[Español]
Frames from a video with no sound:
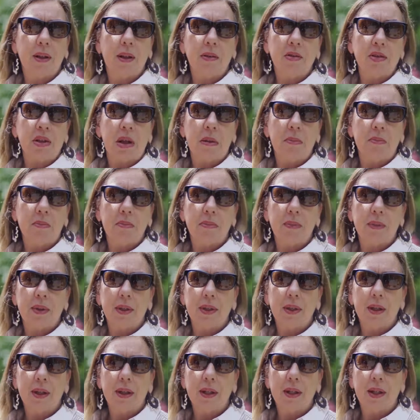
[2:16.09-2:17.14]
no sé,
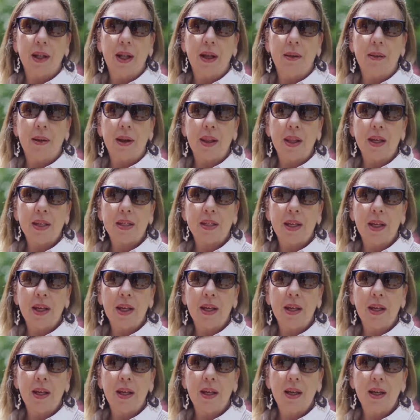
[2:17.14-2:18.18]
la verdad es
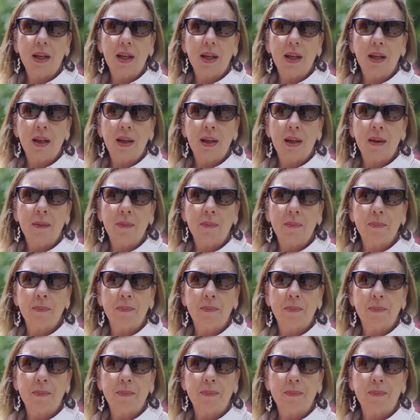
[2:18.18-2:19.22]
que eh,
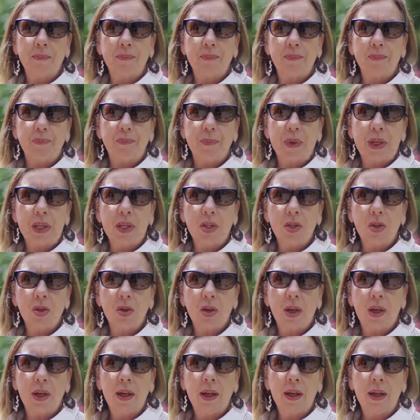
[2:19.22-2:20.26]

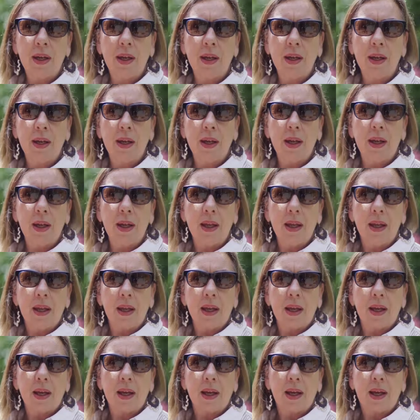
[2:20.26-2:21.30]
pienso que
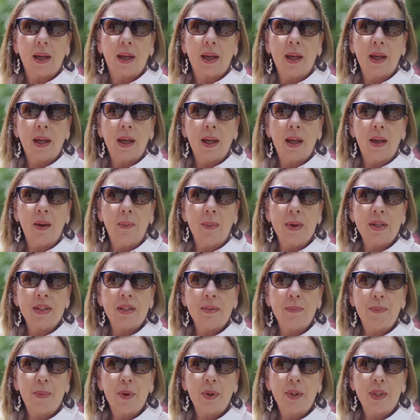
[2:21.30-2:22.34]
lo
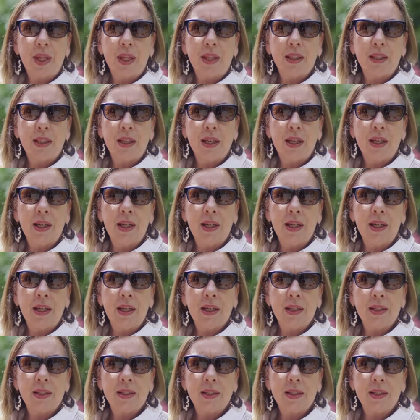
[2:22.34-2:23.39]
más importante
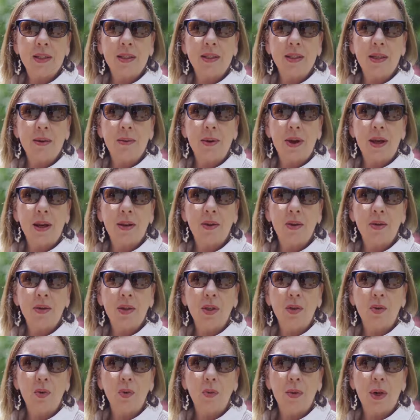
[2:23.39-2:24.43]
es llevar
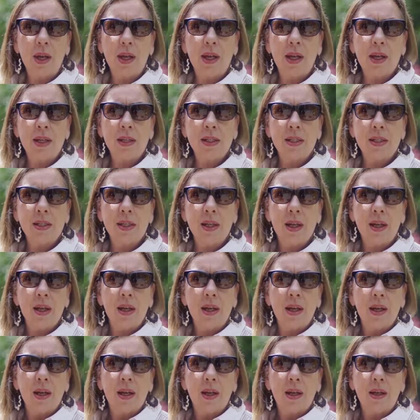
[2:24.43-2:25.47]
donde tú vayas
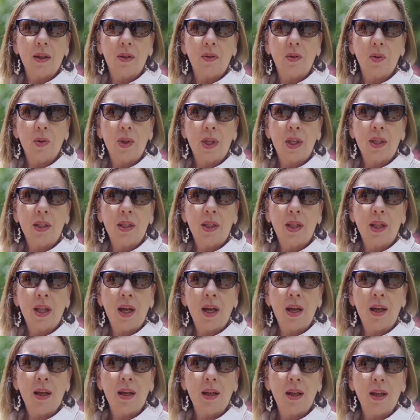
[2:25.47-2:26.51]
tu
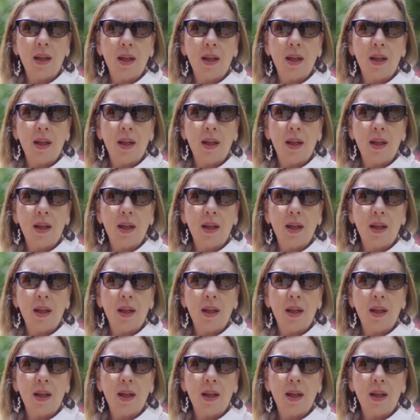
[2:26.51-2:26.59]
identidad